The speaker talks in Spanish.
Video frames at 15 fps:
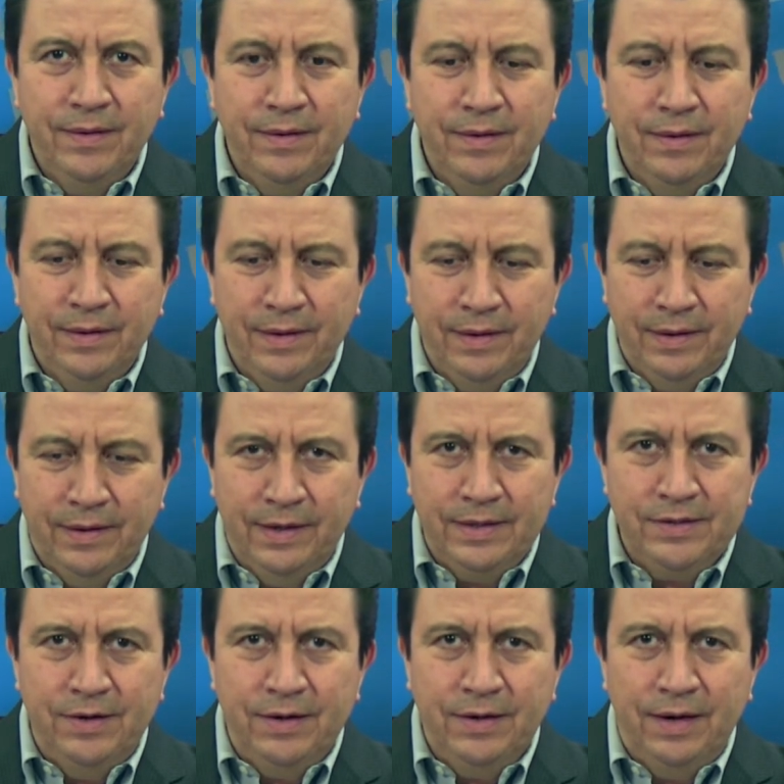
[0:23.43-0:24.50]

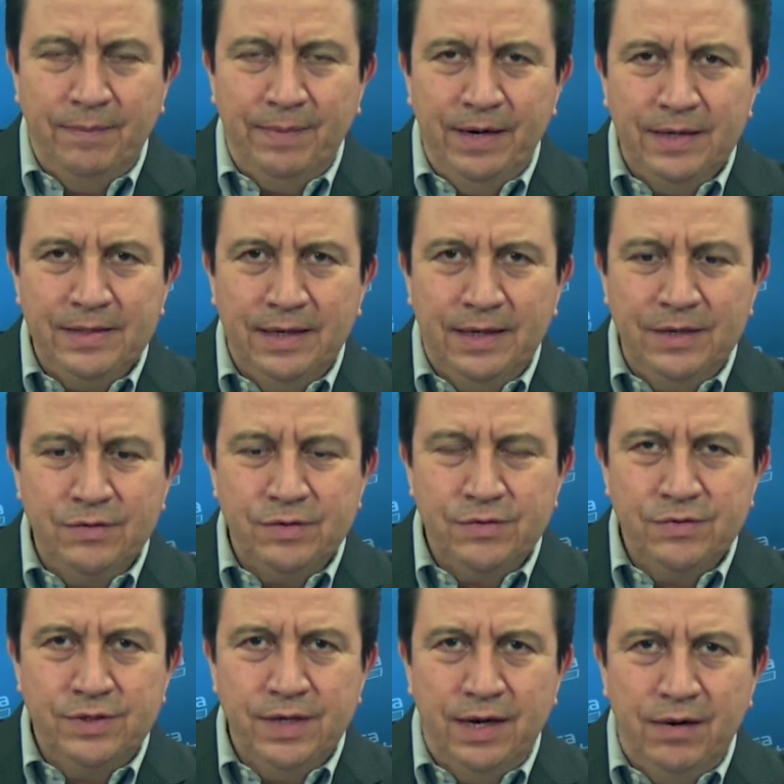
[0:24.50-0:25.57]
gracias, apenas alcanzo a
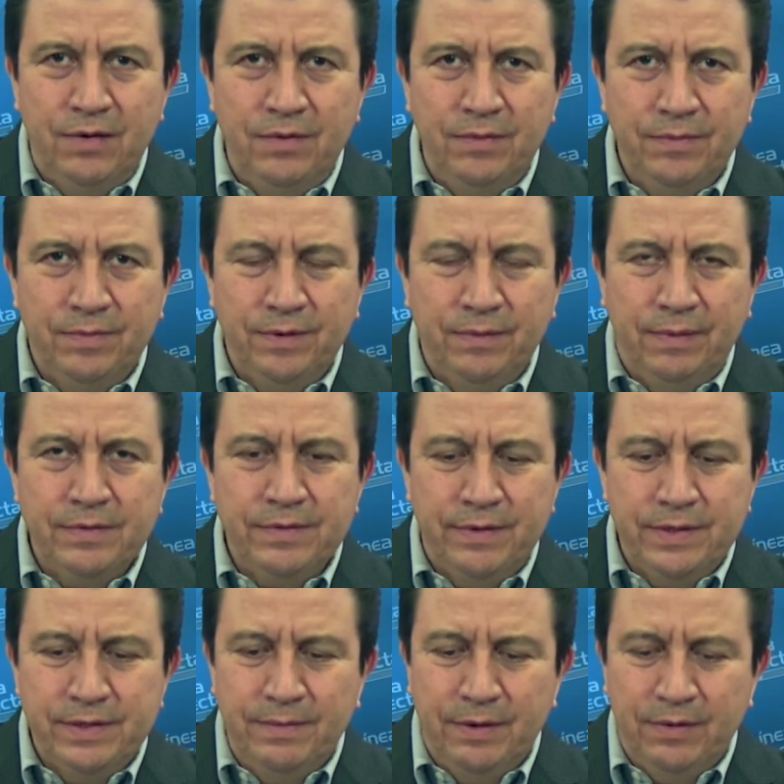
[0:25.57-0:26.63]
escucharlo, pero vamos a
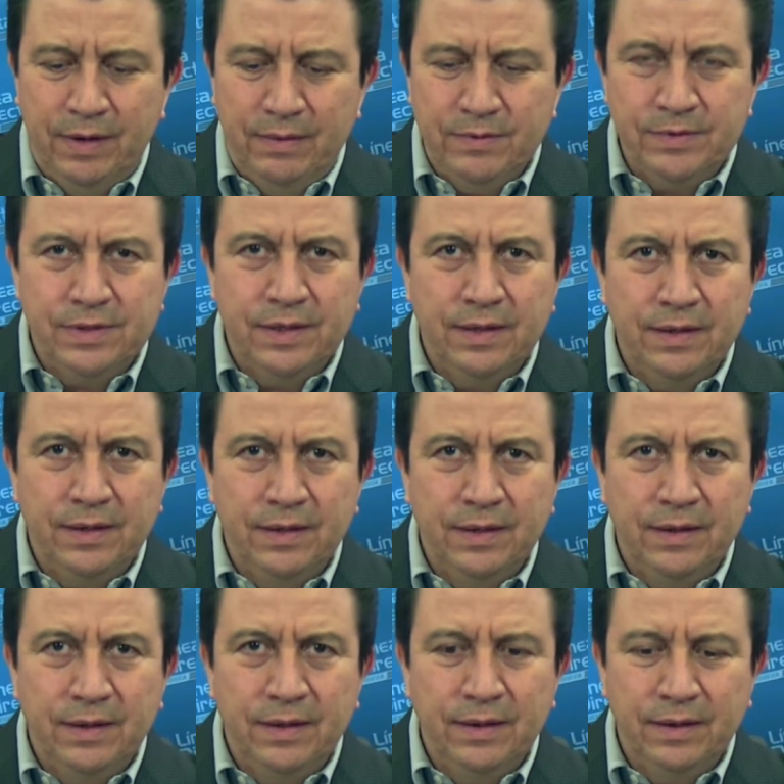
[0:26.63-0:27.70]
ver si mejoramos el,
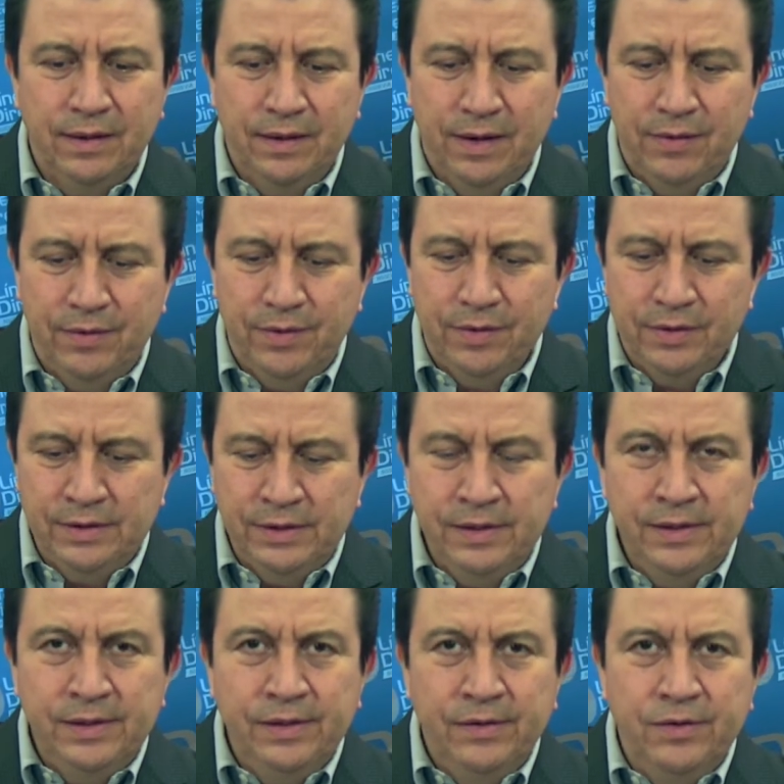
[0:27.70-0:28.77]
el audio.
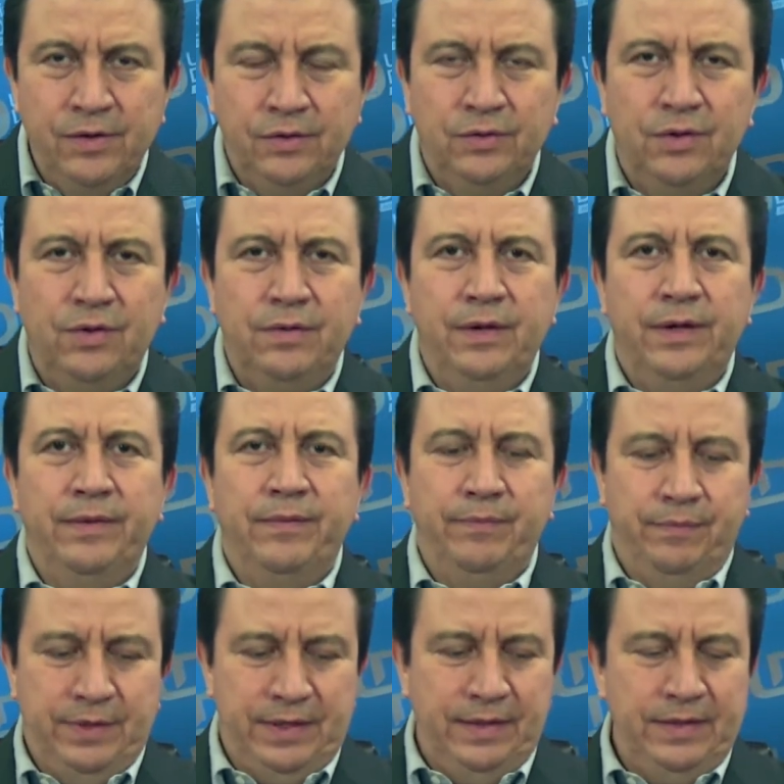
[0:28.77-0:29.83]
Doctor, eh,
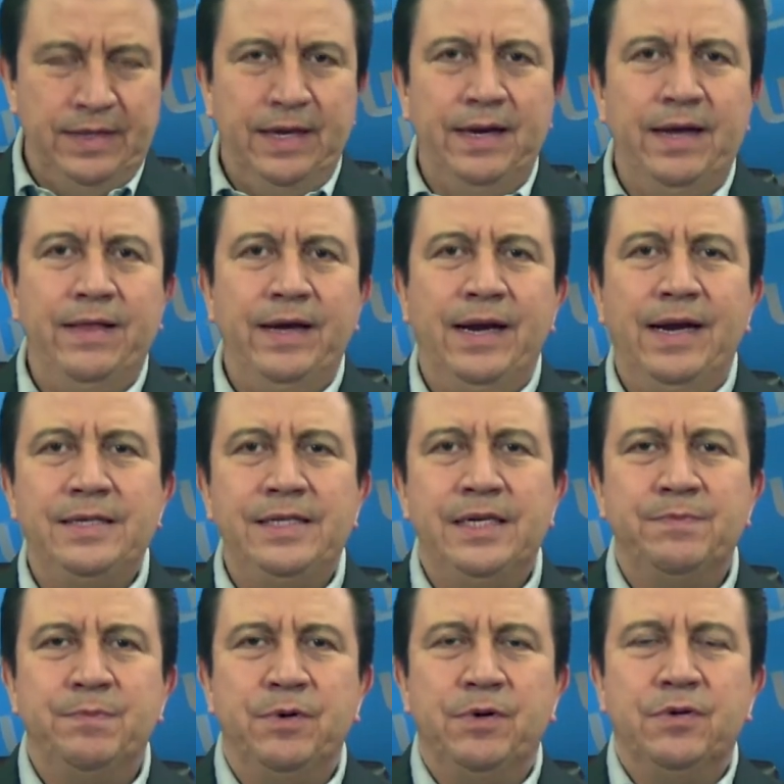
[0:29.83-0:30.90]
pues antes que nada,
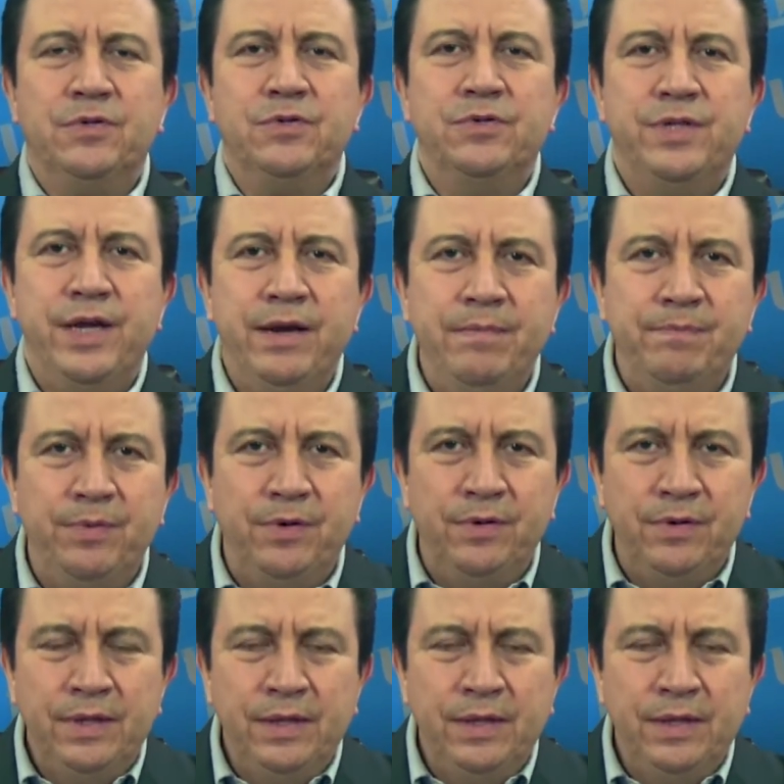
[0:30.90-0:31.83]
gracias por su tiempo.